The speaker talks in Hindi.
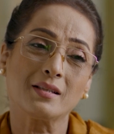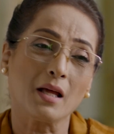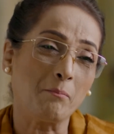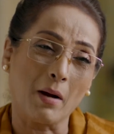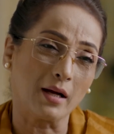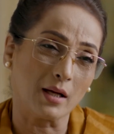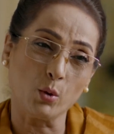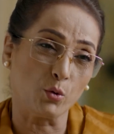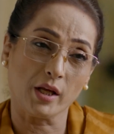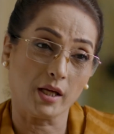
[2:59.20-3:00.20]
इतना पागल
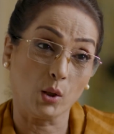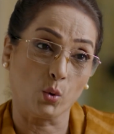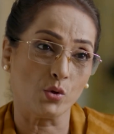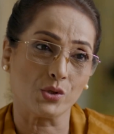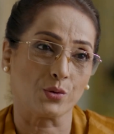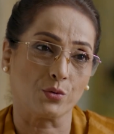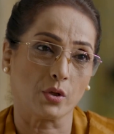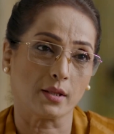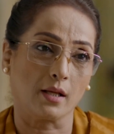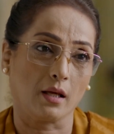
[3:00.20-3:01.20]
होने की कोई
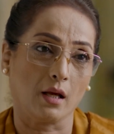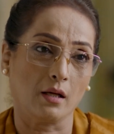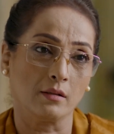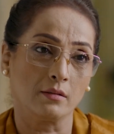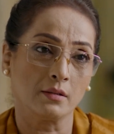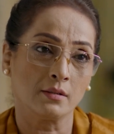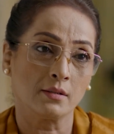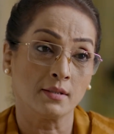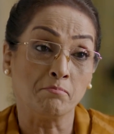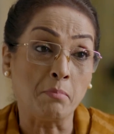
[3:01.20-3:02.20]
जरूरत नहीं है
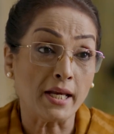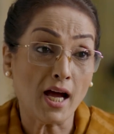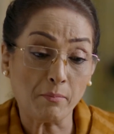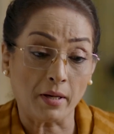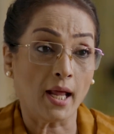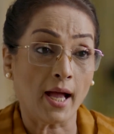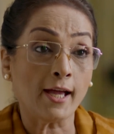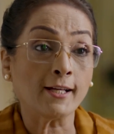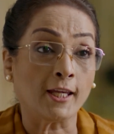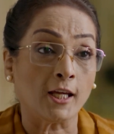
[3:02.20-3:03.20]
बना
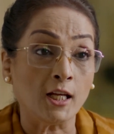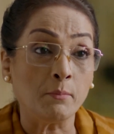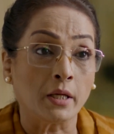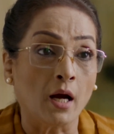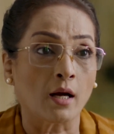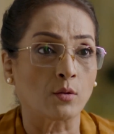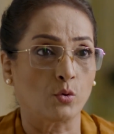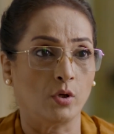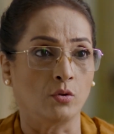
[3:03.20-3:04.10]
बनाया खेल बिगाड़ दोगी